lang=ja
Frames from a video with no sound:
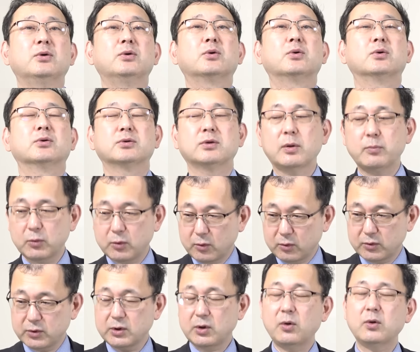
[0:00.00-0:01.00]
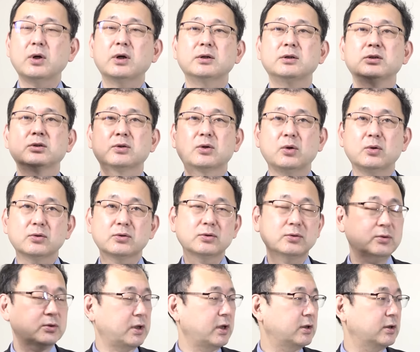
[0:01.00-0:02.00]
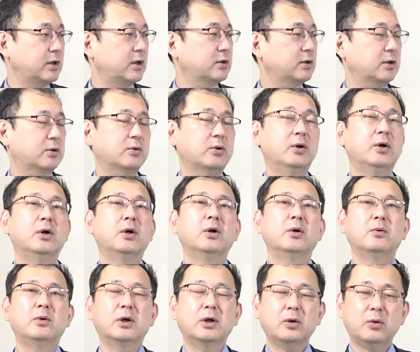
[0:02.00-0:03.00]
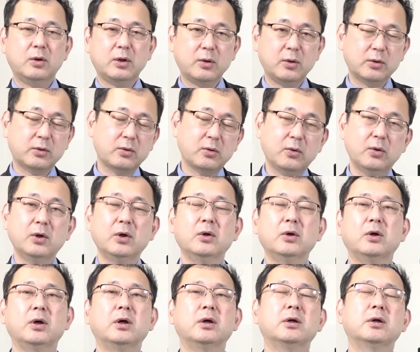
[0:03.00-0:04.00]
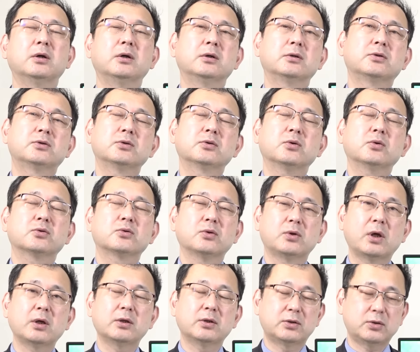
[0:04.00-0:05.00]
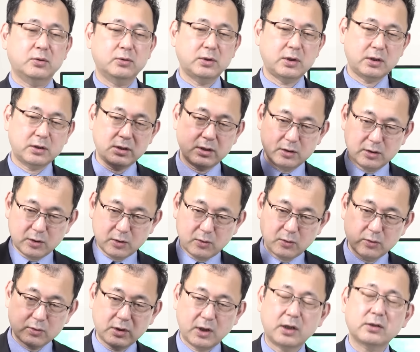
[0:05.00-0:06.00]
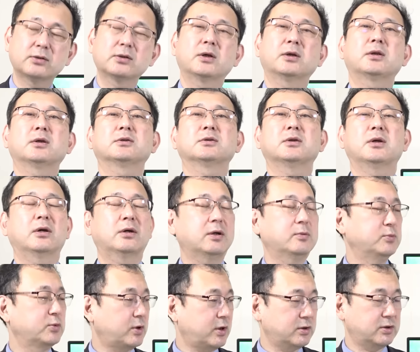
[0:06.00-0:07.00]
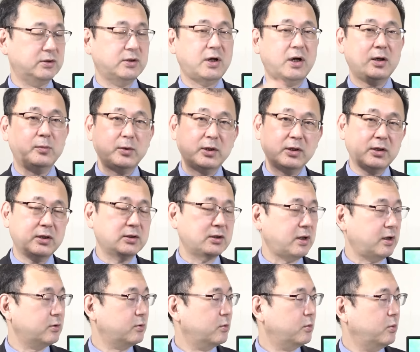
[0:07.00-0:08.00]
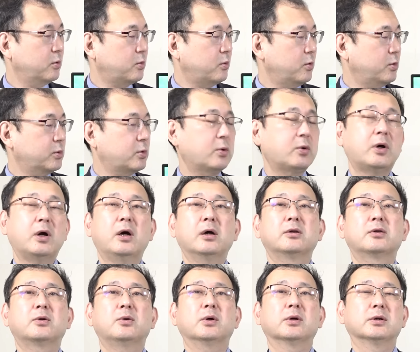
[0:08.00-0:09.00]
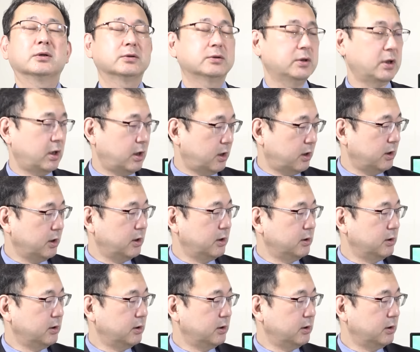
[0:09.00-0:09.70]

いうことですね。もう日本が共通の敵なんだと。我々と、えー、中国とね、一緒になって日本を、ね、やっつけたじゃないか、昔、仲間なんだとこう、こういうとこから入ってるわけですね。